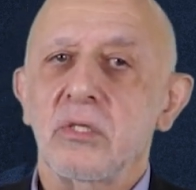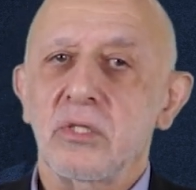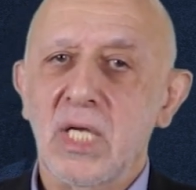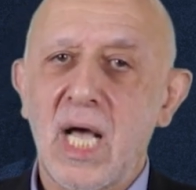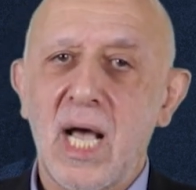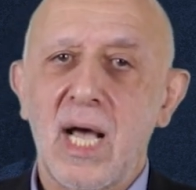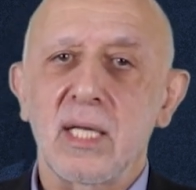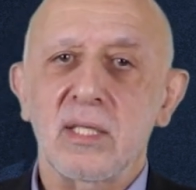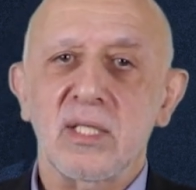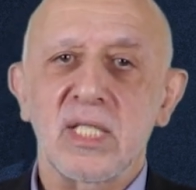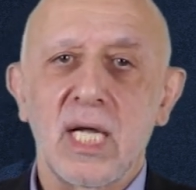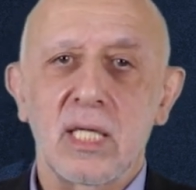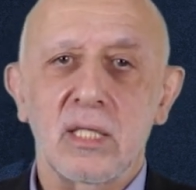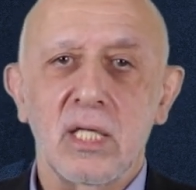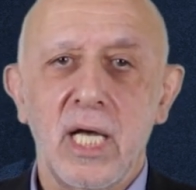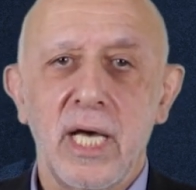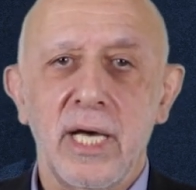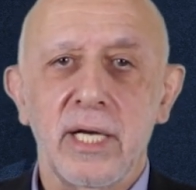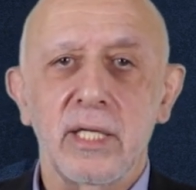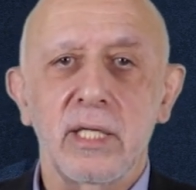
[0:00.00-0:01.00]
زحط سعد
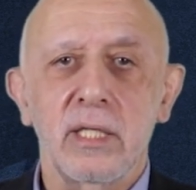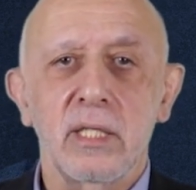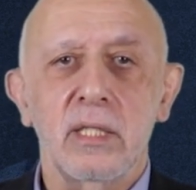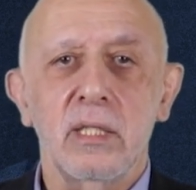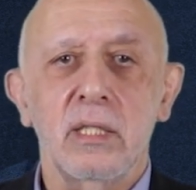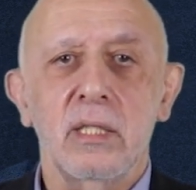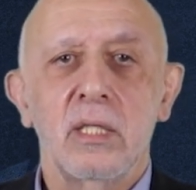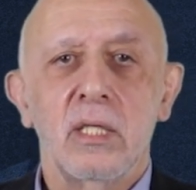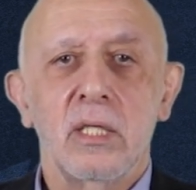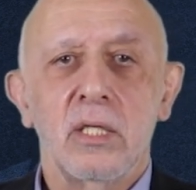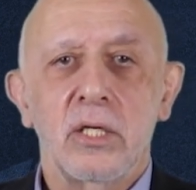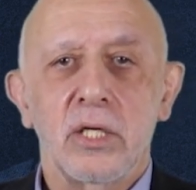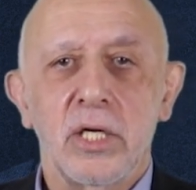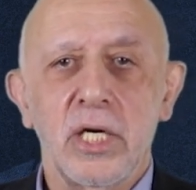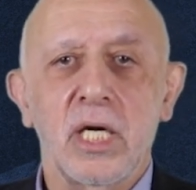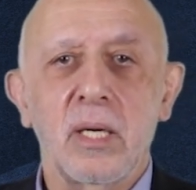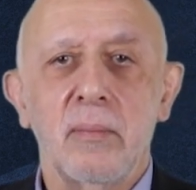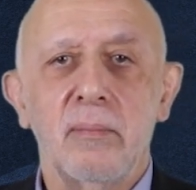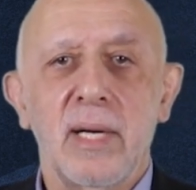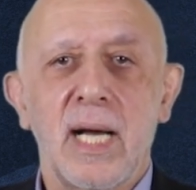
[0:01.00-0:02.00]
الحريري
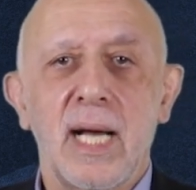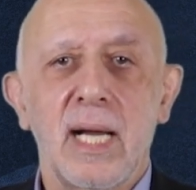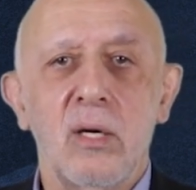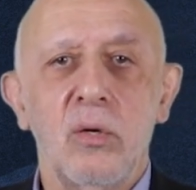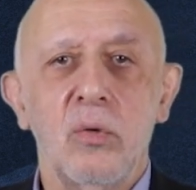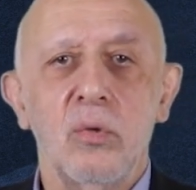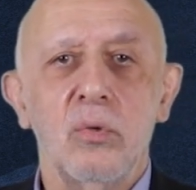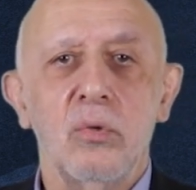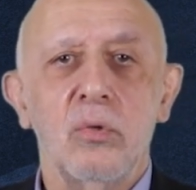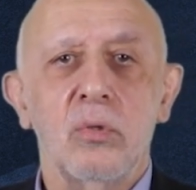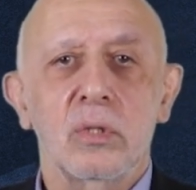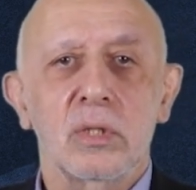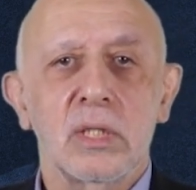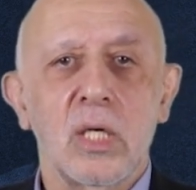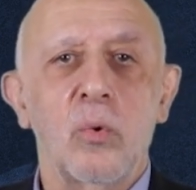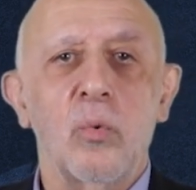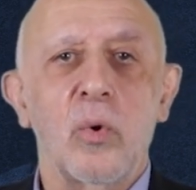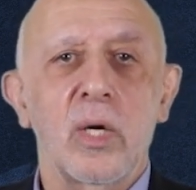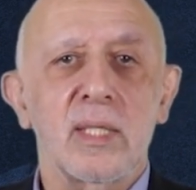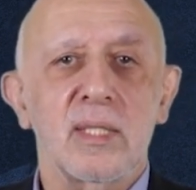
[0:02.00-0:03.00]
ركب محله
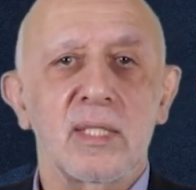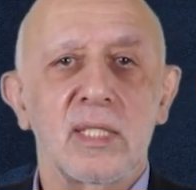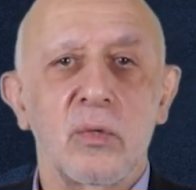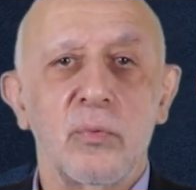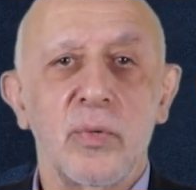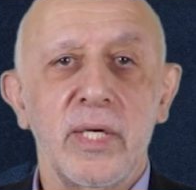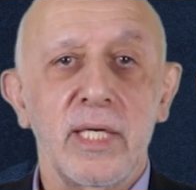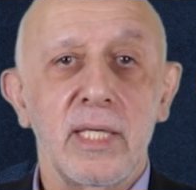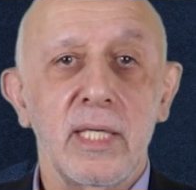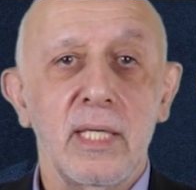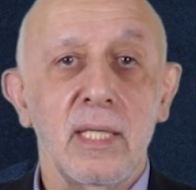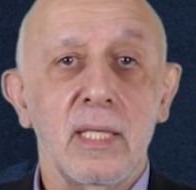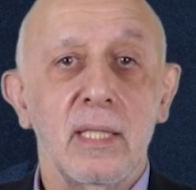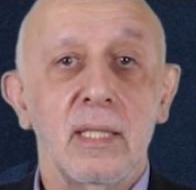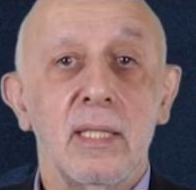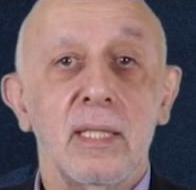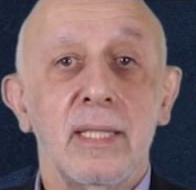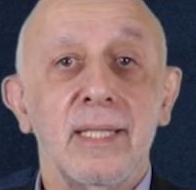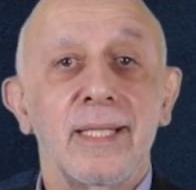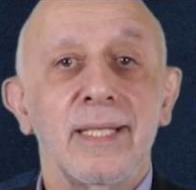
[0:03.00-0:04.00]
دور الزوايا
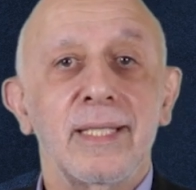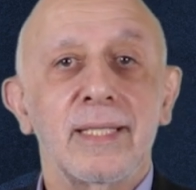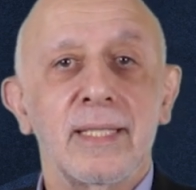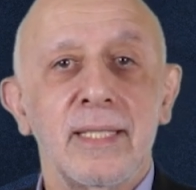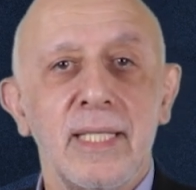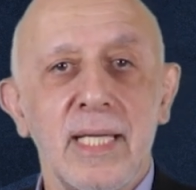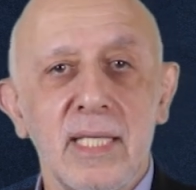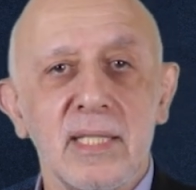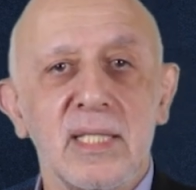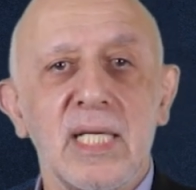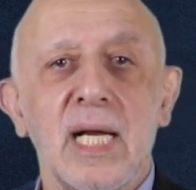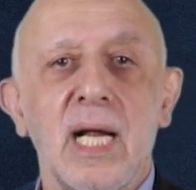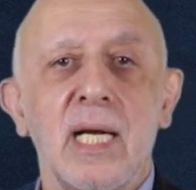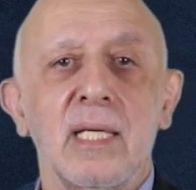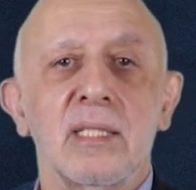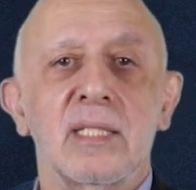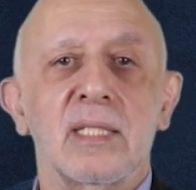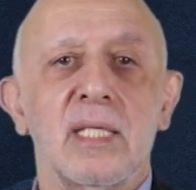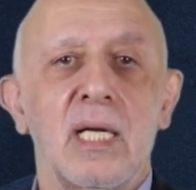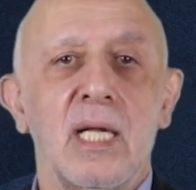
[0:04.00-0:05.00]
نازل عن
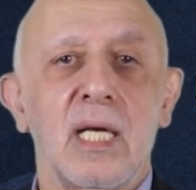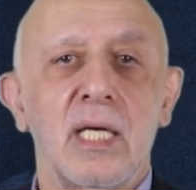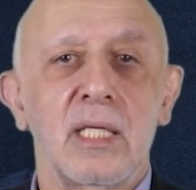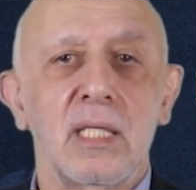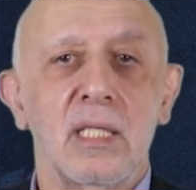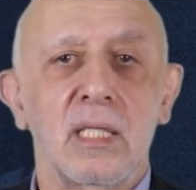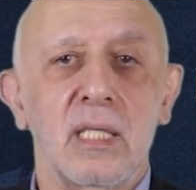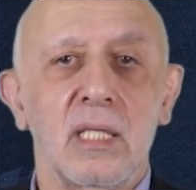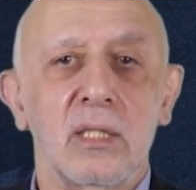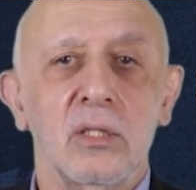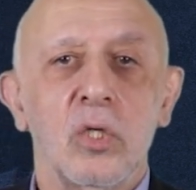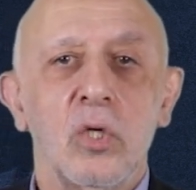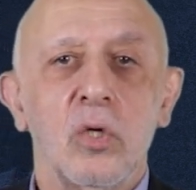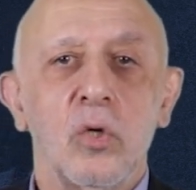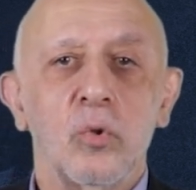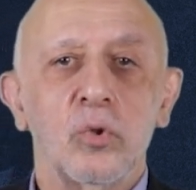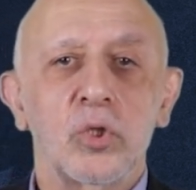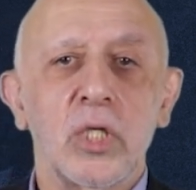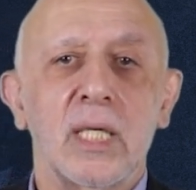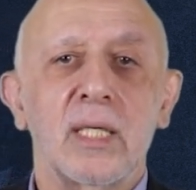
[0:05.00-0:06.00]
الصلاحيات
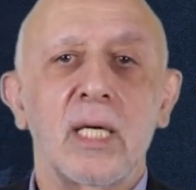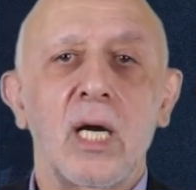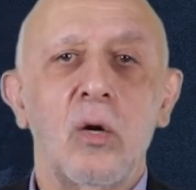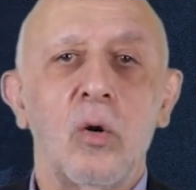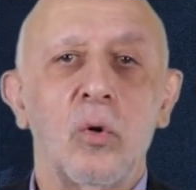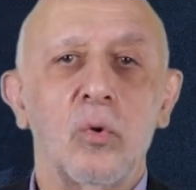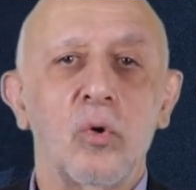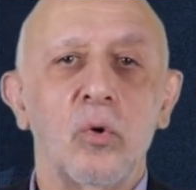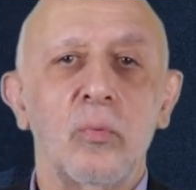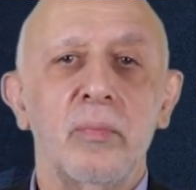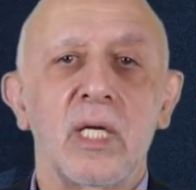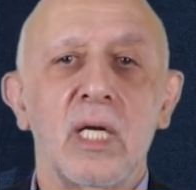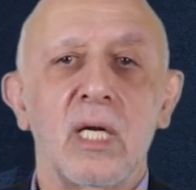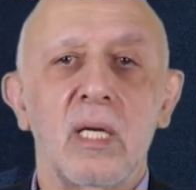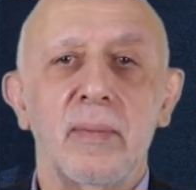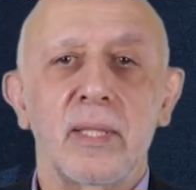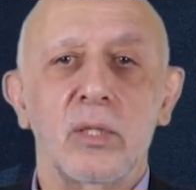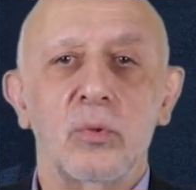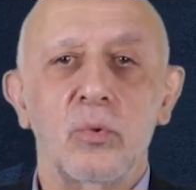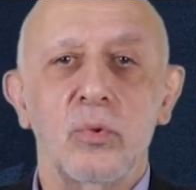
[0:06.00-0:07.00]
وشكل الحكومة
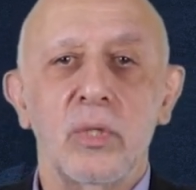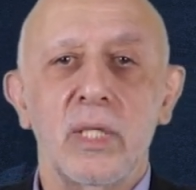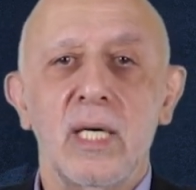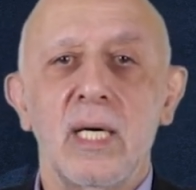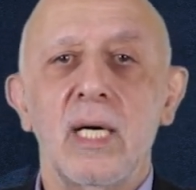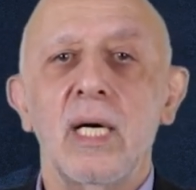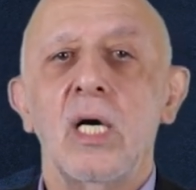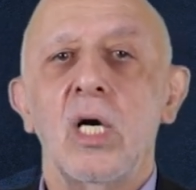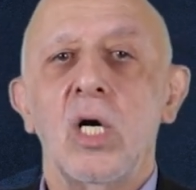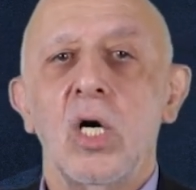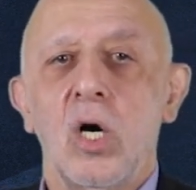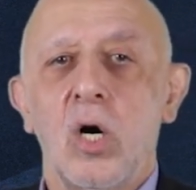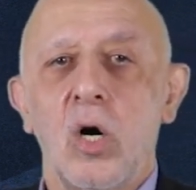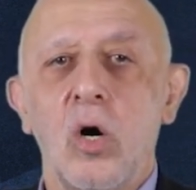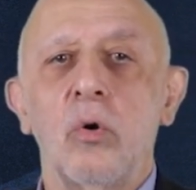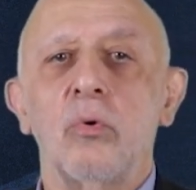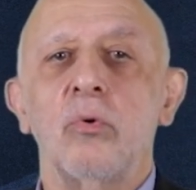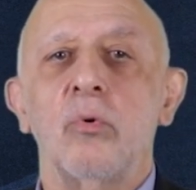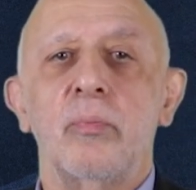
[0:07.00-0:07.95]
اللي بده إياها عون